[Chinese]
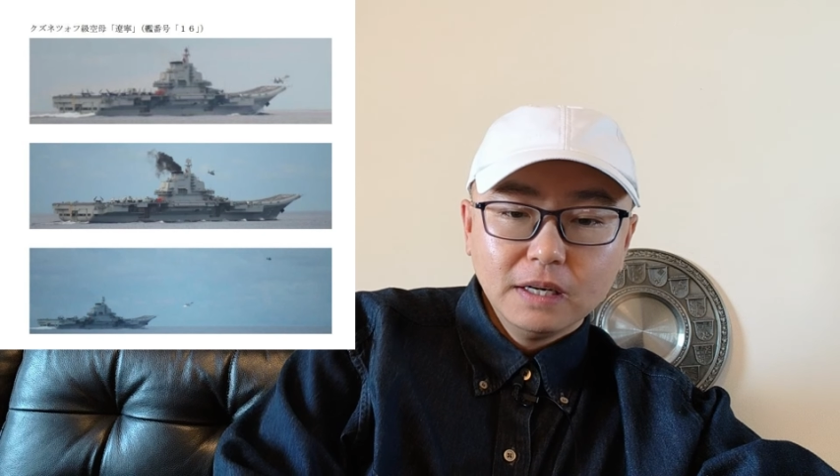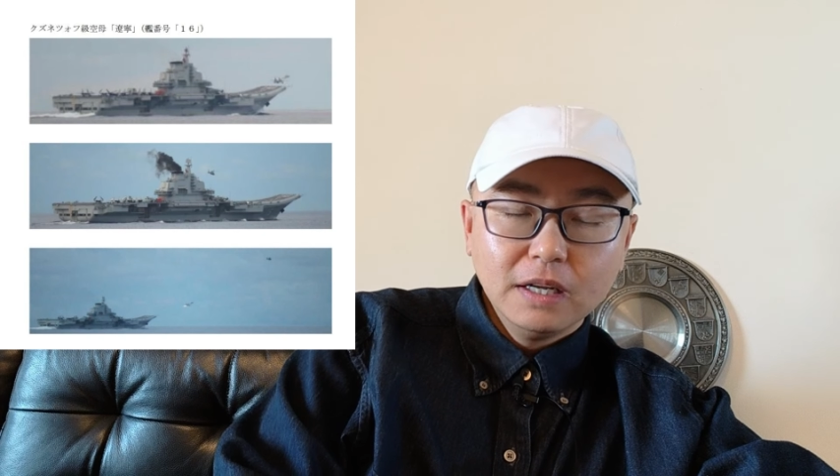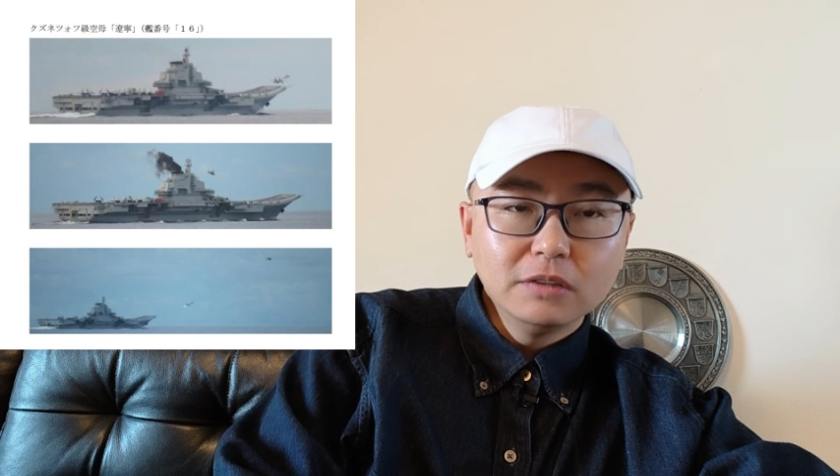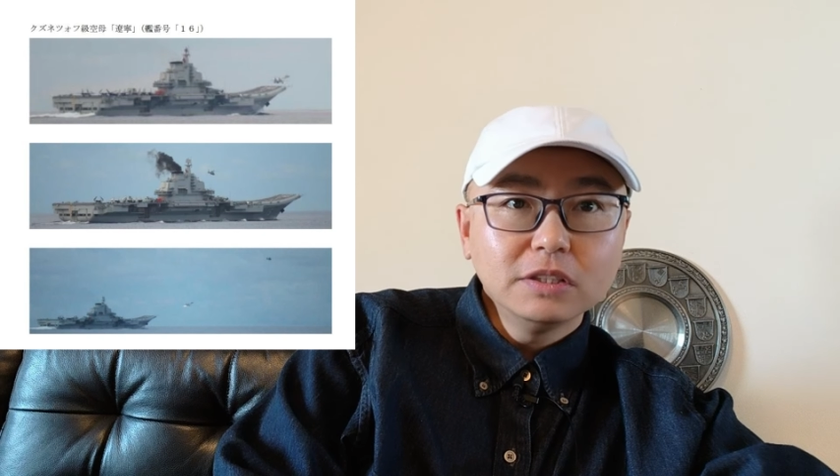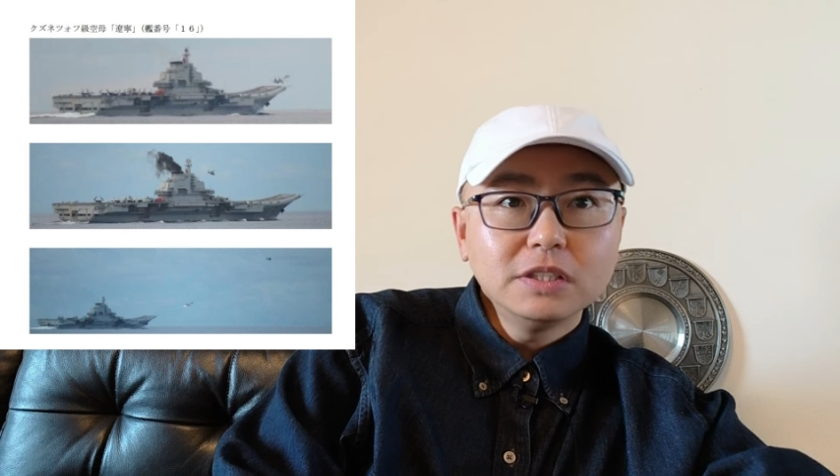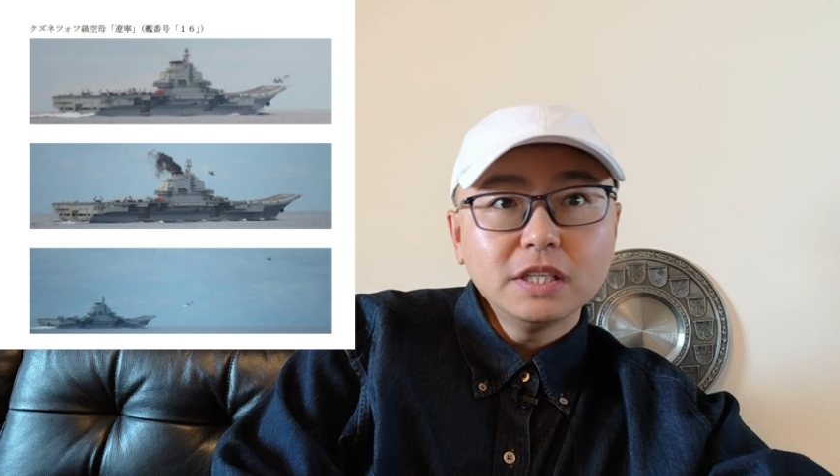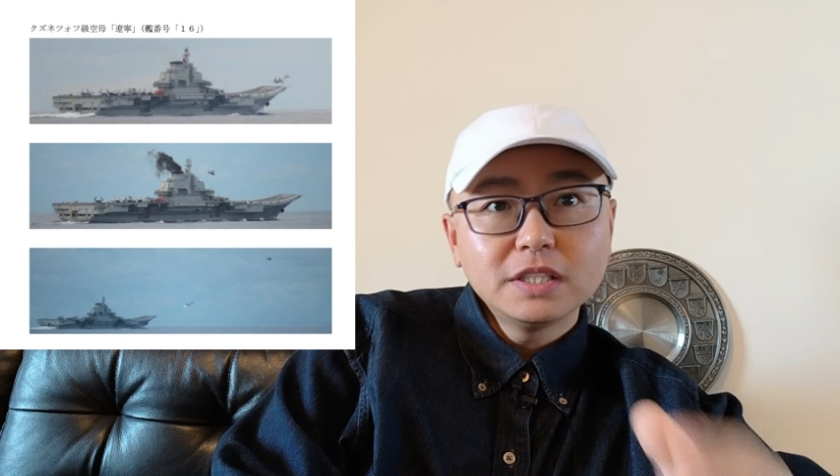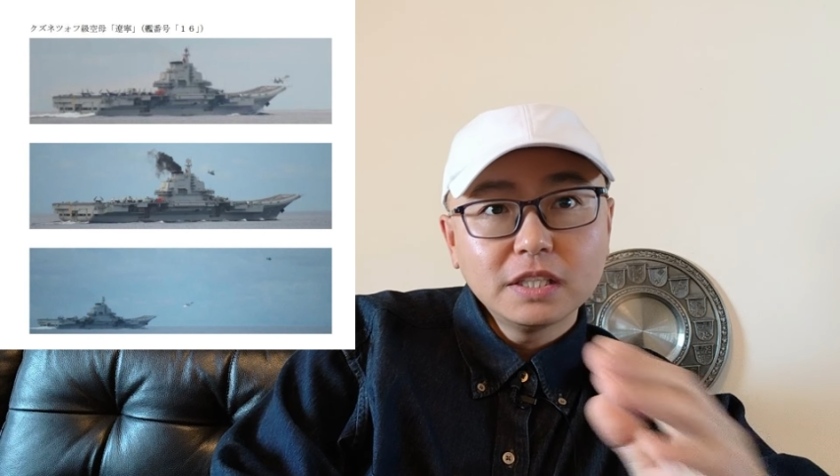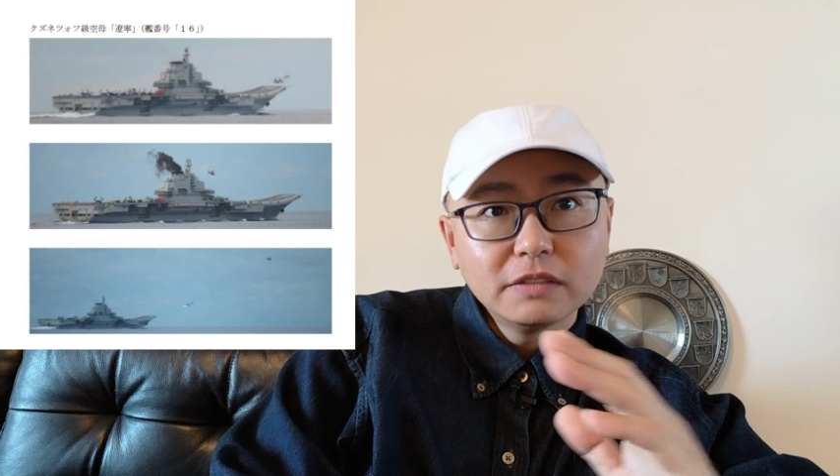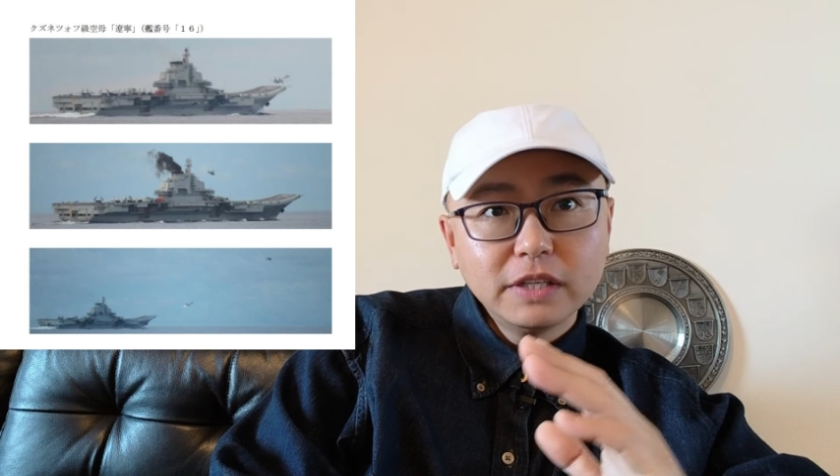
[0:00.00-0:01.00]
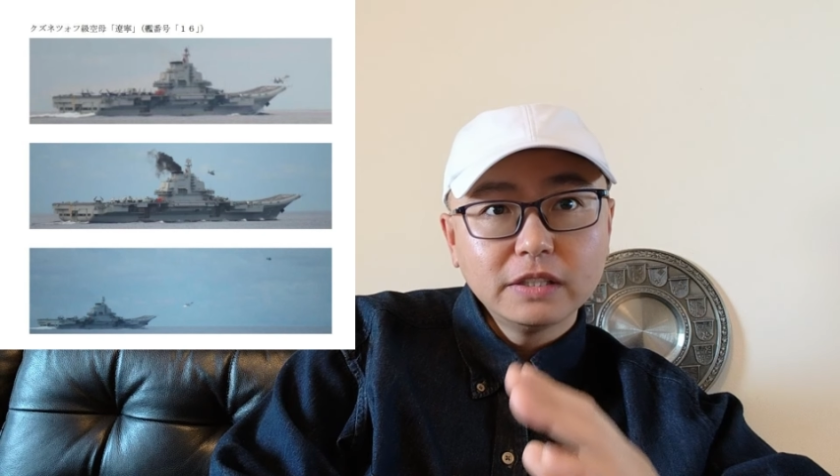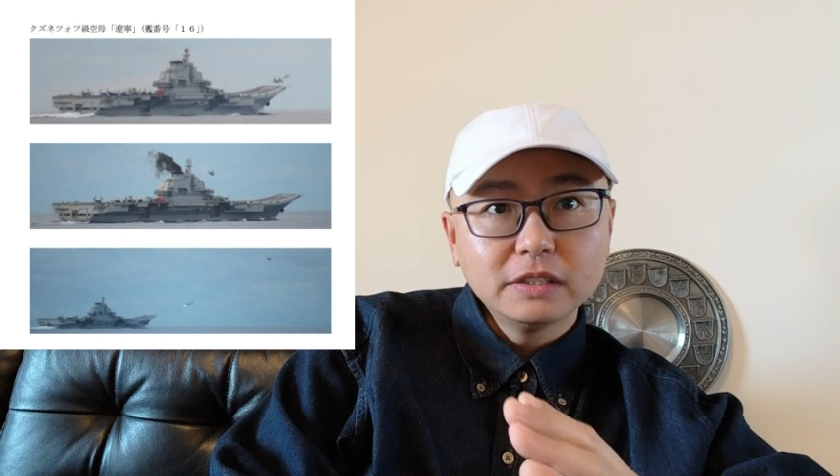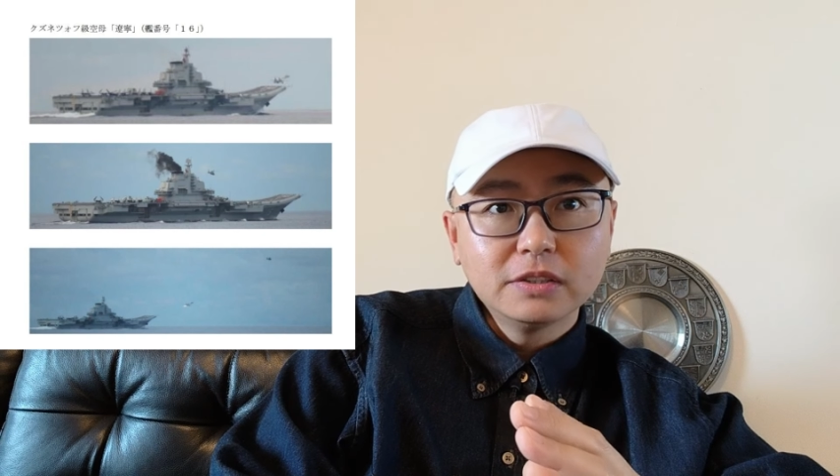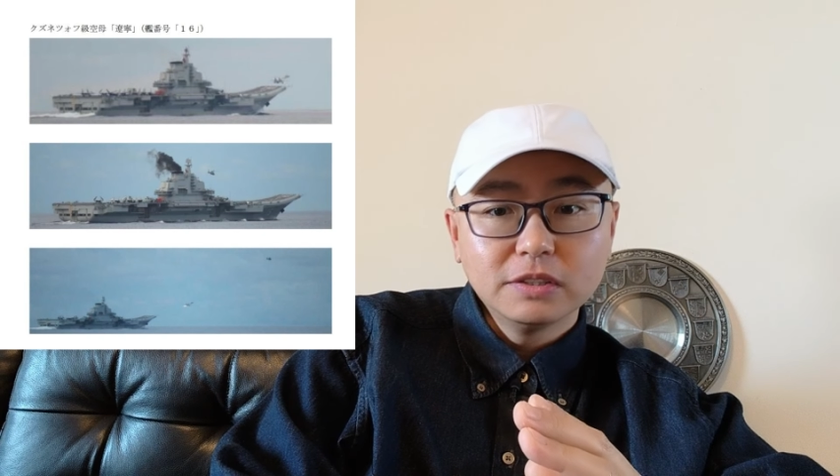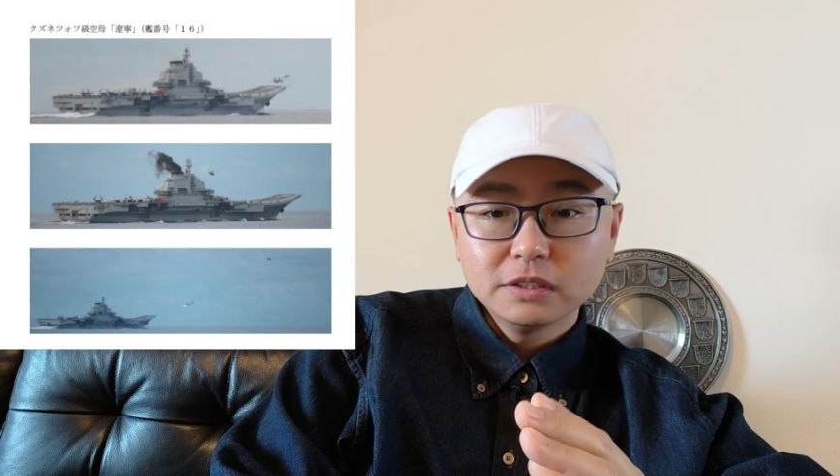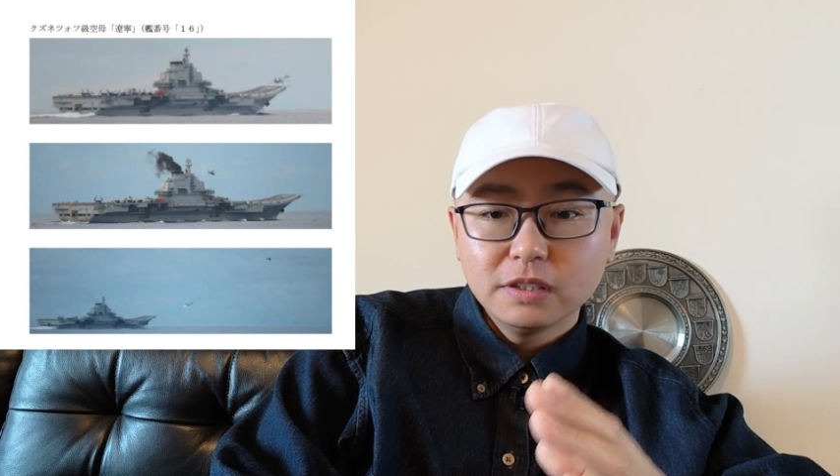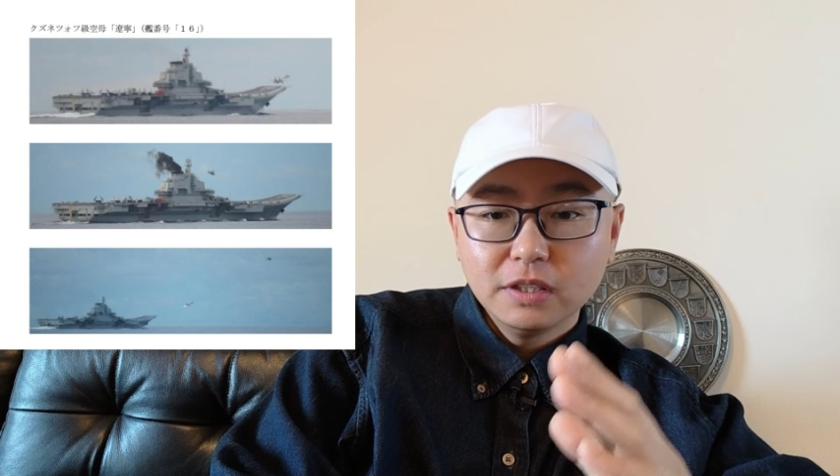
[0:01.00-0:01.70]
辽宁舰现在位置挺有意思啊，